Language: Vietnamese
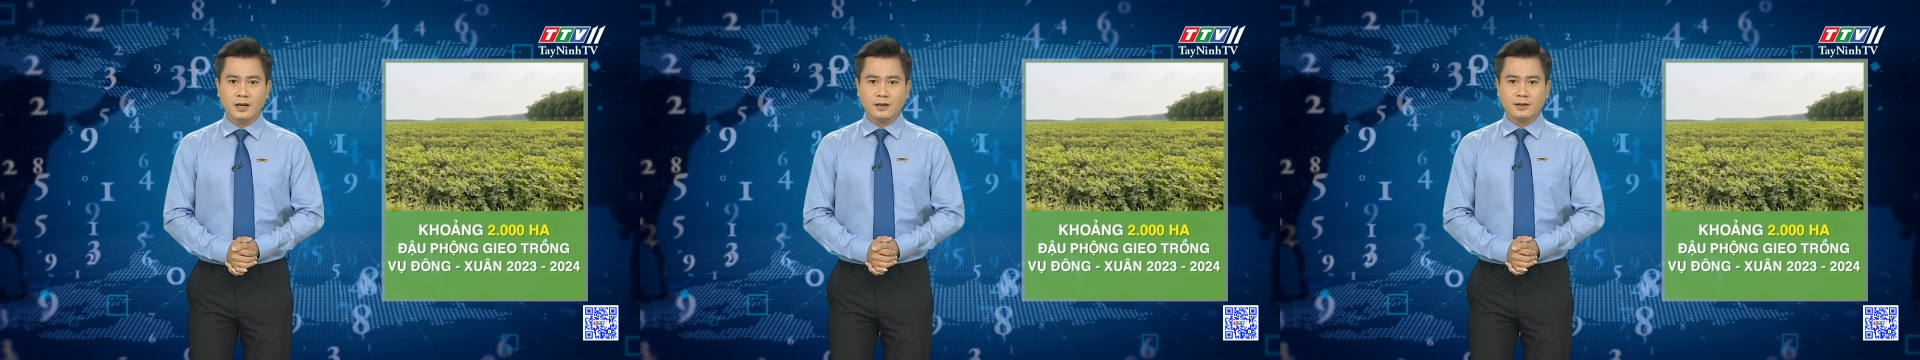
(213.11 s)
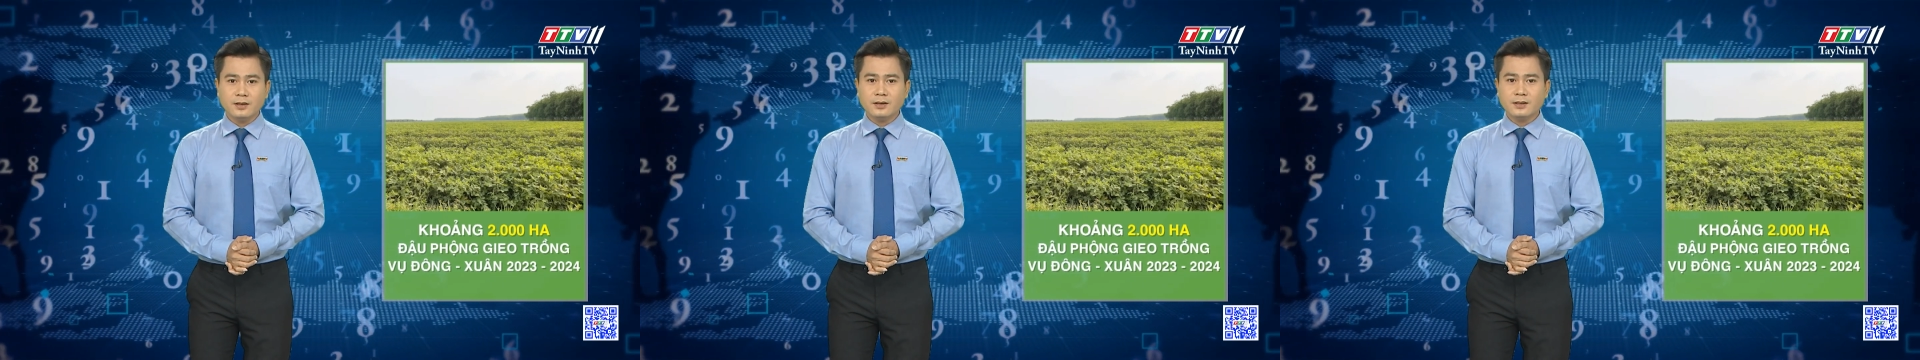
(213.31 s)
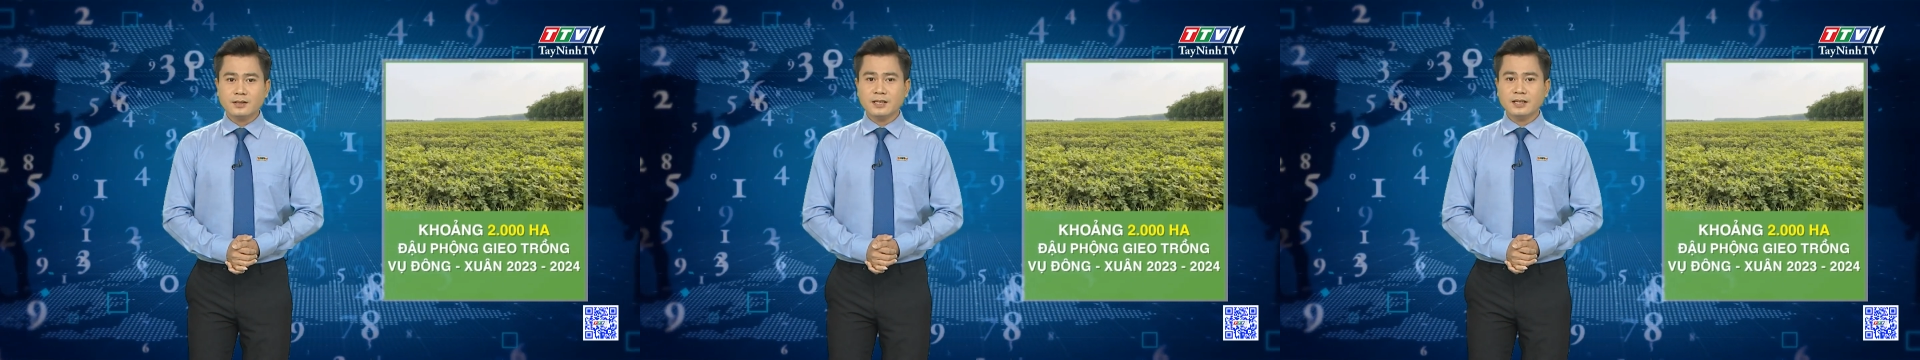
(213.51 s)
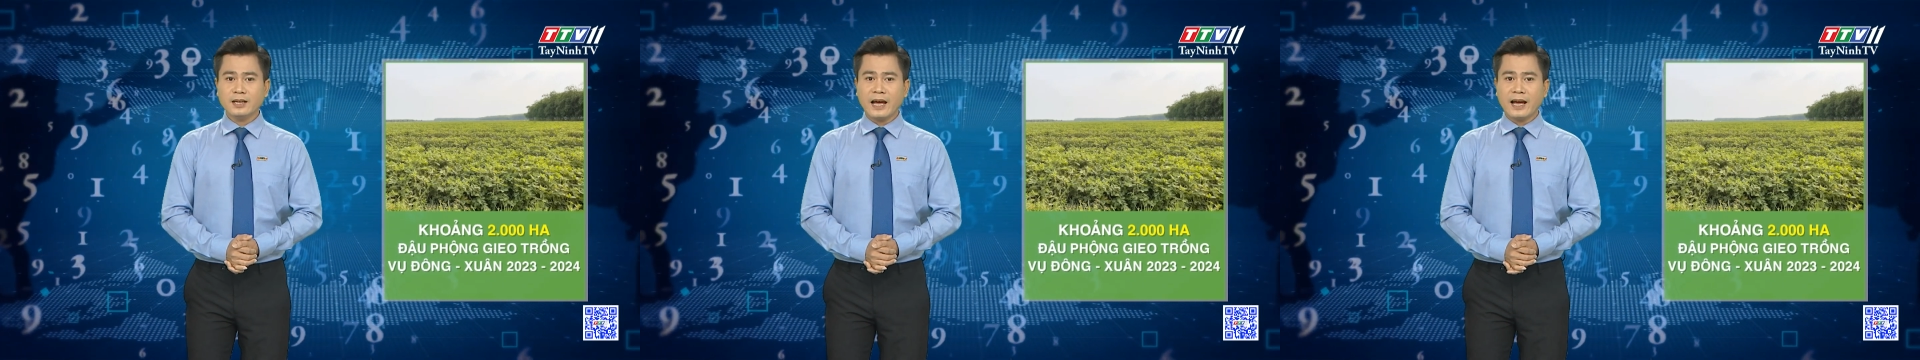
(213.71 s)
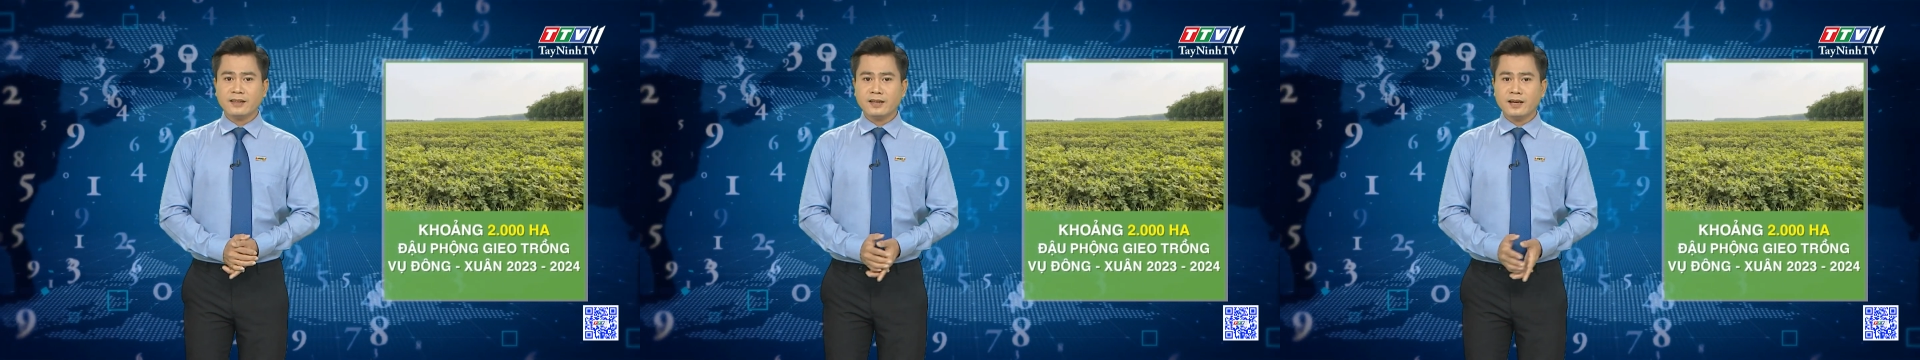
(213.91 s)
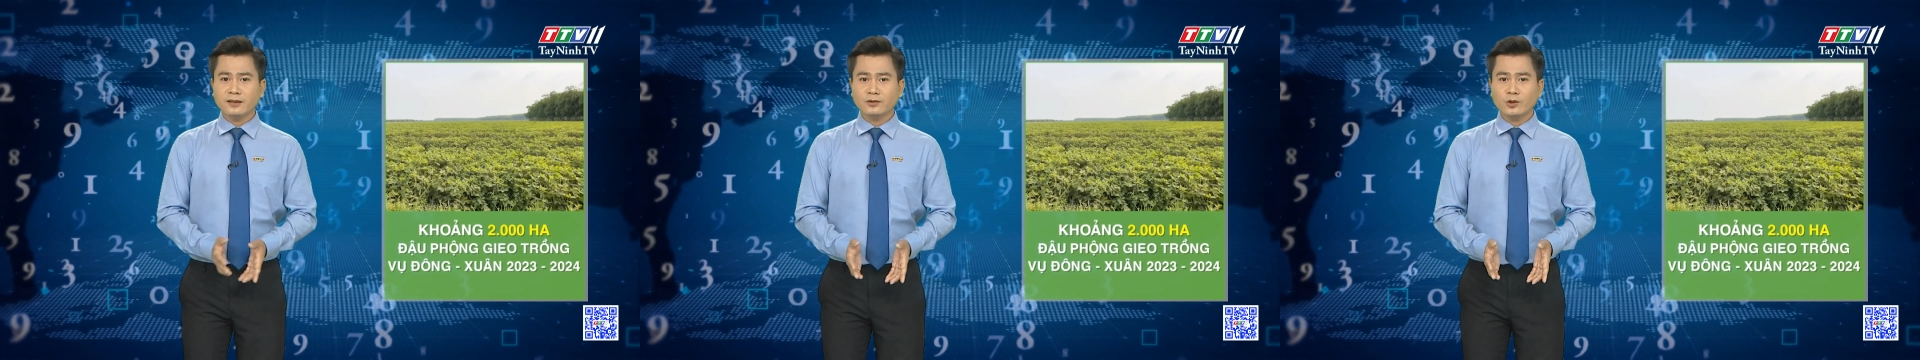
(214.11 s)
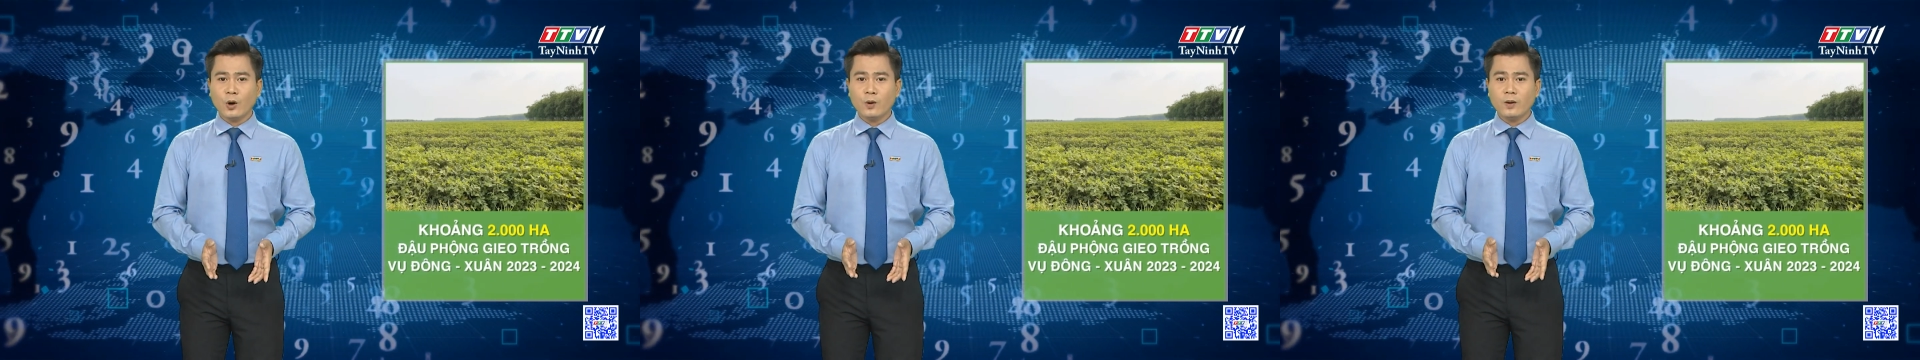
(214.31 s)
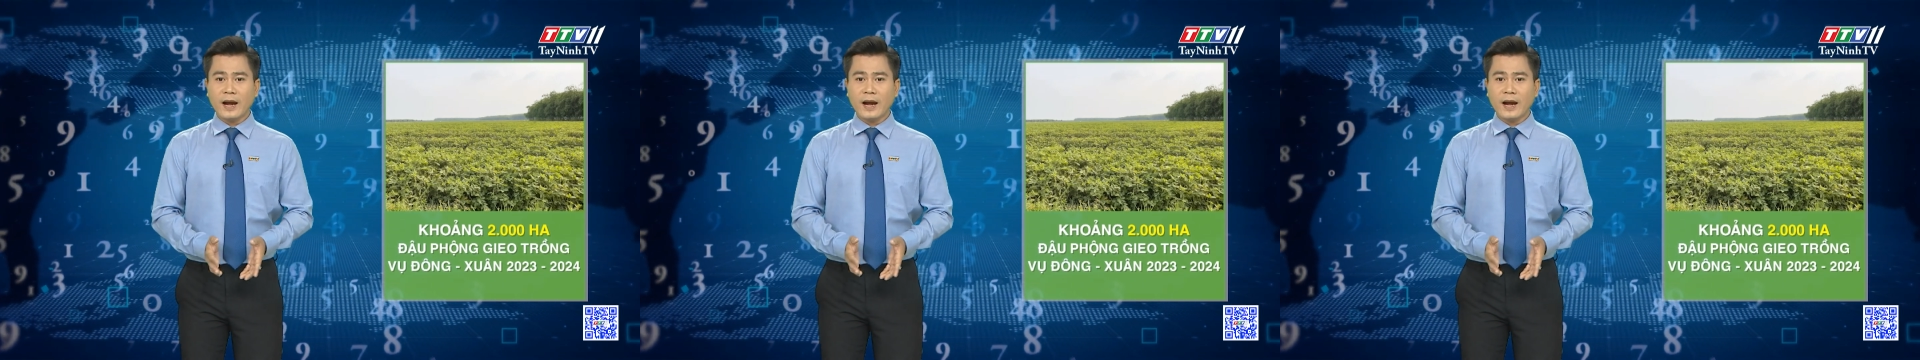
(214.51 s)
Nước chính là nhân tố